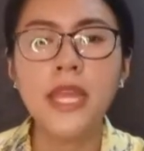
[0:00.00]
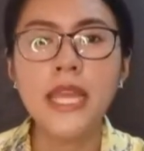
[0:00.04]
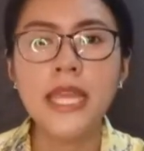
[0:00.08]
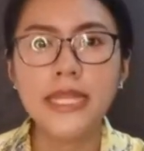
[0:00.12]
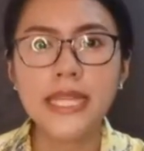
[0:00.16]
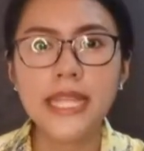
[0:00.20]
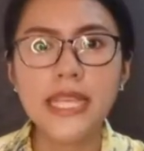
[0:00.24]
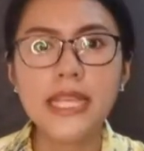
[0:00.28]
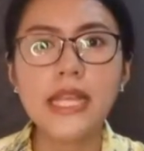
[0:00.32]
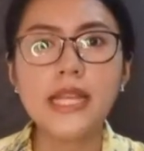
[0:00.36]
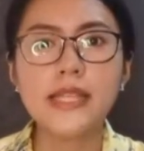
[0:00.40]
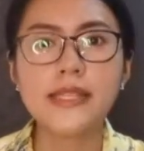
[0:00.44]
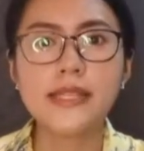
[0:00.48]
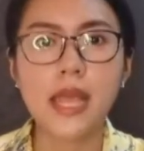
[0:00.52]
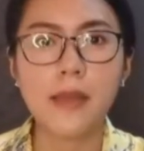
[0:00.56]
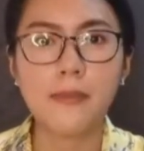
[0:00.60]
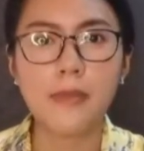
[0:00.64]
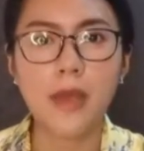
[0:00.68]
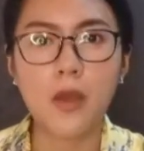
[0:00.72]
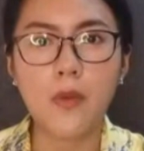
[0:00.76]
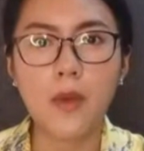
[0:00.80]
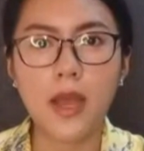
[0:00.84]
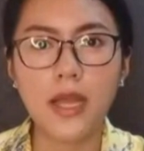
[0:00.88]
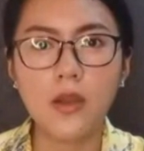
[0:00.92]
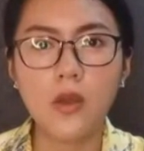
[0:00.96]
ที่เกิดจาก
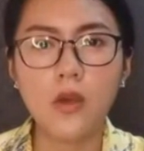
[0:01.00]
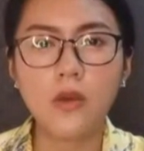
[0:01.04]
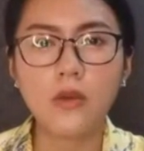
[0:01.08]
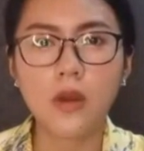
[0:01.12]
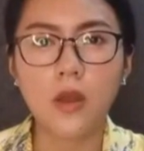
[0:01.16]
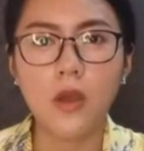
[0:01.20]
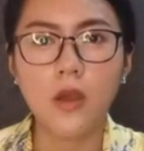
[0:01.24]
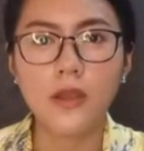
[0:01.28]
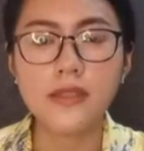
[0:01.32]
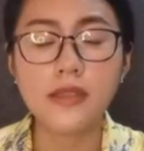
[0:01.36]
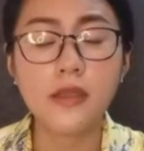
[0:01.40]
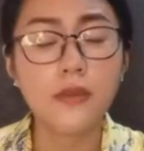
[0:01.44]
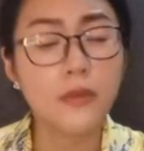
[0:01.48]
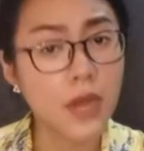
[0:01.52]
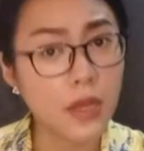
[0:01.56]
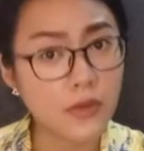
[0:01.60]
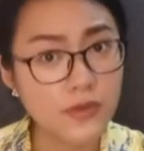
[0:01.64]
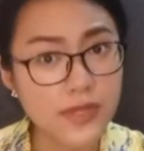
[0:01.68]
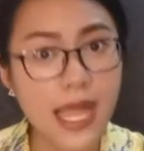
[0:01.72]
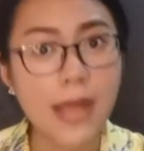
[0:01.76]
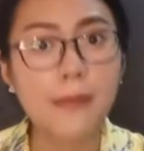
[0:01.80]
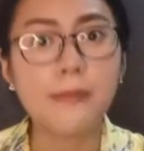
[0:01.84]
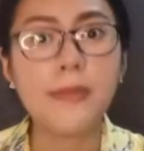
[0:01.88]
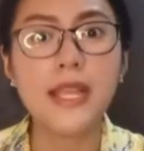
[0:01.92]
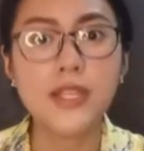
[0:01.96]
ภาวะโลกร้อน ซึ่งเรา
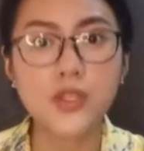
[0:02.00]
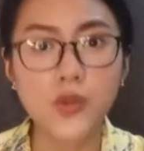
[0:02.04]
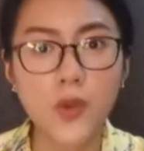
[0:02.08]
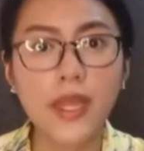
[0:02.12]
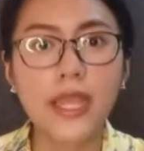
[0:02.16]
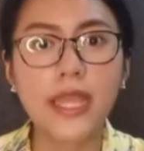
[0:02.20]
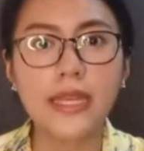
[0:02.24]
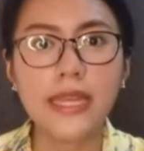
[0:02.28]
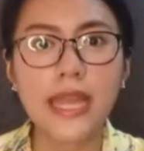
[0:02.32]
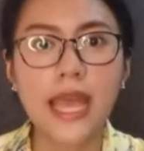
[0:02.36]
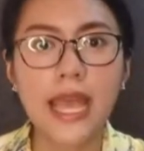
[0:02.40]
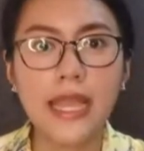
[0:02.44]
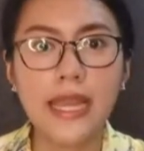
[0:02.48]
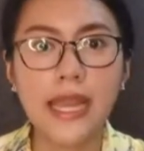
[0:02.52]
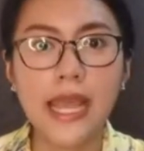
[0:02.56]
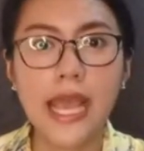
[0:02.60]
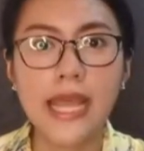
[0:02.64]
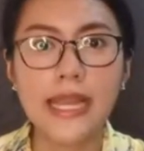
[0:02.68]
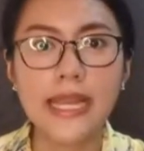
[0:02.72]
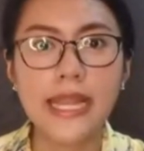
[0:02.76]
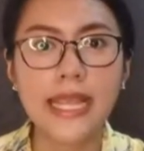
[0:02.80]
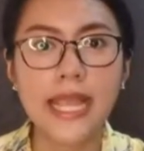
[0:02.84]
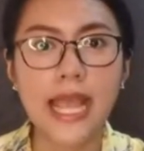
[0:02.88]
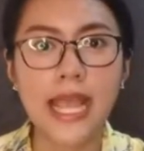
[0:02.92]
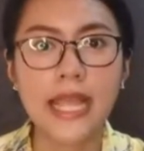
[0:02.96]
สามารถช่วยกันได้นะคะ
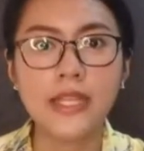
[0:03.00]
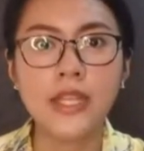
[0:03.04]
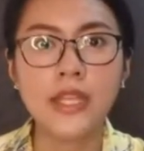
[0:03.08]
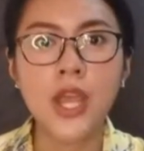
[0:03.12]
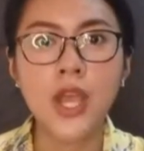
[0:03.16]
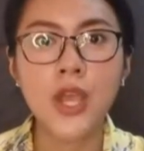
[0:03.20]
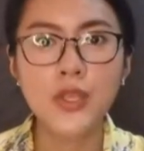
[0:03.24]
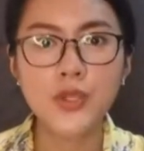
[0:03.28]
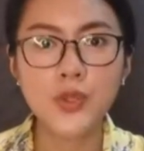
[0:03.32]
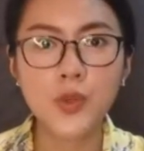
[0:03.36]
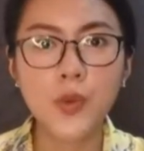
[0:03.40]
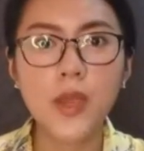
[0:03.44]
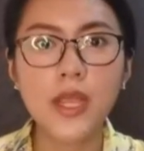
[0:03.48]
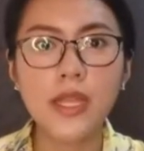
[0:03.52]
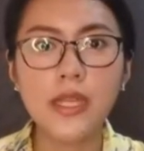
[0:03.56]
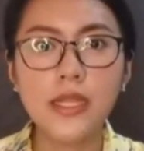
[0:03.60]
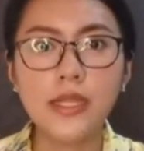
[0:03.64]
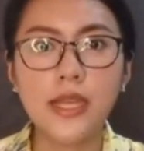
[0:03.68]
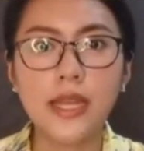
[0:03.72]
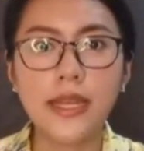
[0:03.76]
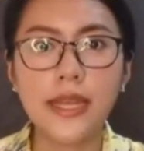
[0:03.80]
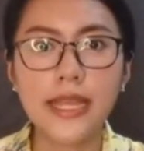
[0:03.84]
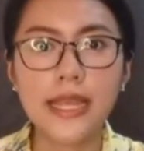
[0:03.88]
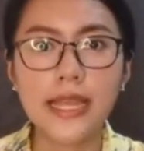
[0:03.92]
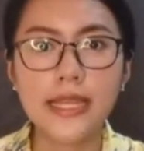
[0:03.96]
ในการช่วยเหลือ
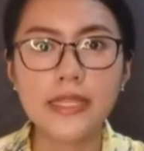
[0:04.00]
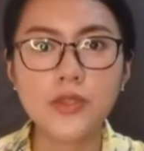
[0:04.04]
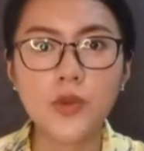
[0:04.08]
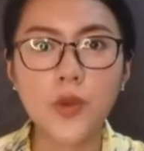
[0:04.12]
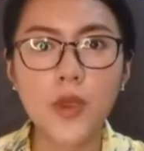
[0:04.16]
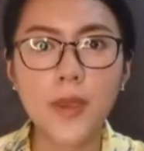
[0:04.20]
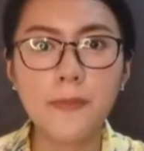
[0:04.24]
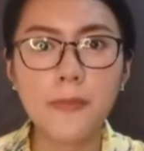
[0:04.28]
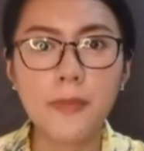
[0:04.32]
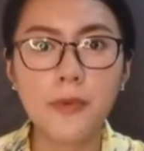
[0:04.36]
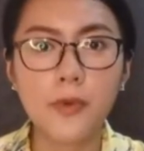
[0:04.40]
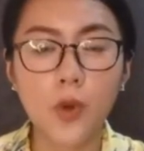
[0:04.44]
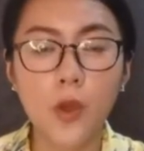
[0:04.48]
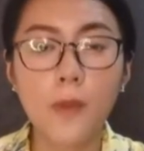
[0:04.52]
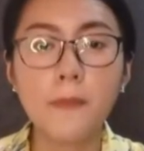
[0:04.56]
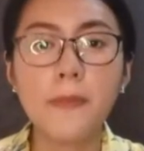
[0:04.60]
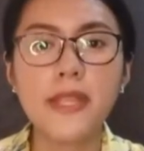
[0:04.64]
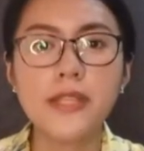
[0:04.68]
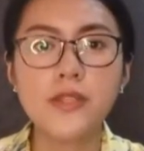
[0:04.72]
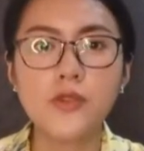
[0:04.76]
ในการช่วยร่วมเป